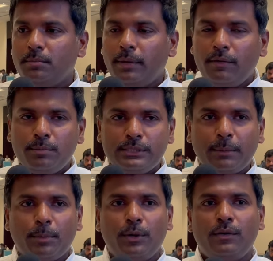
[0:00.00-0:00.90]
మేము ఇప్పుడు
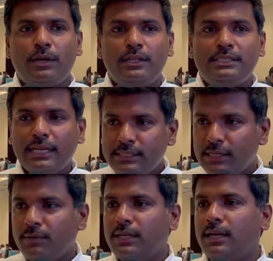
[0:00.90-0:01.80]
చెప్పబోయేవన్నీ
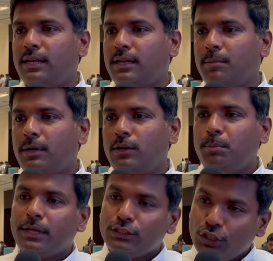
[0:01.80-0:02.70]
చేసేటువంటి కార్యక్రమాలు
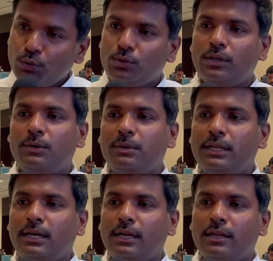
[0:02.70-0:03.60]
ఇప్పటికే జరుగుతున్నటువంటి
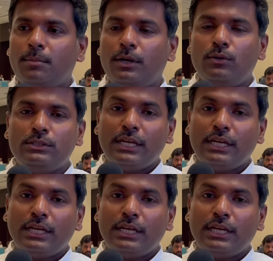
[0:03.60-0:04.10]
కార్యక్రమాలు